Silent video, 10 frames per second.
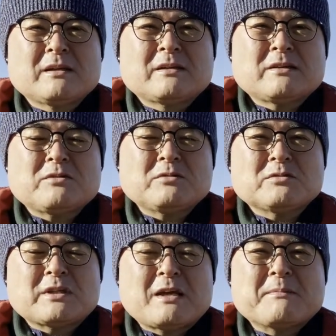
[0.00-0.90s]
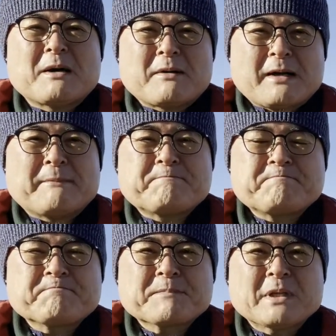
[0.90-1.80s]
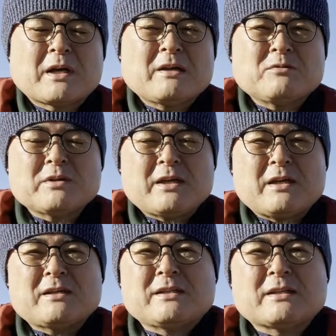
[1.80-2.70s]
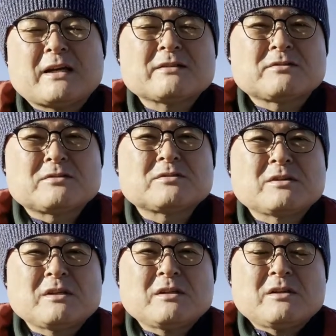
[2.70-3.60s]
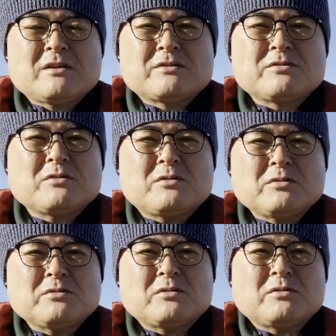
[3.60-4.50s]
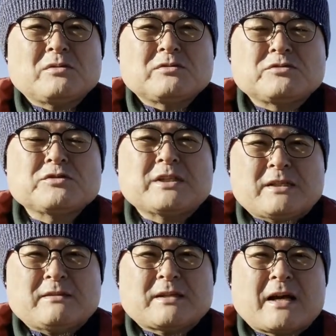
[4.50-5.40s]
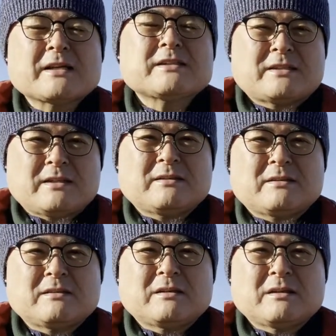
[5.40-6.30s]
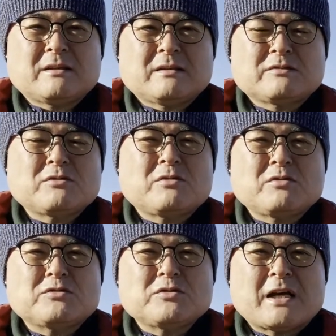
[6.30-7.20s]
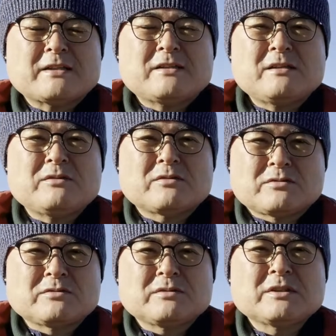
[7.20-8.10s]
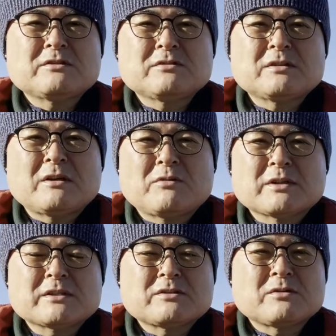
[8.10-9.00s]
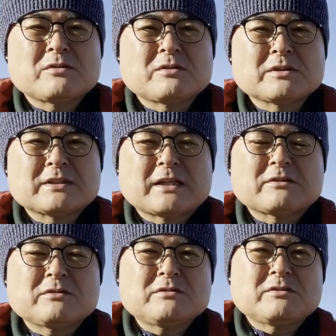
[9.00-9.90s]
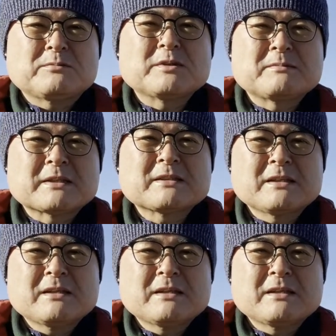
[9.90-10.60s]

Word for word: で今日のテーマは介護経営に関する情報の受信、発信、情報受発信力についてお話をしたいというふうに思います。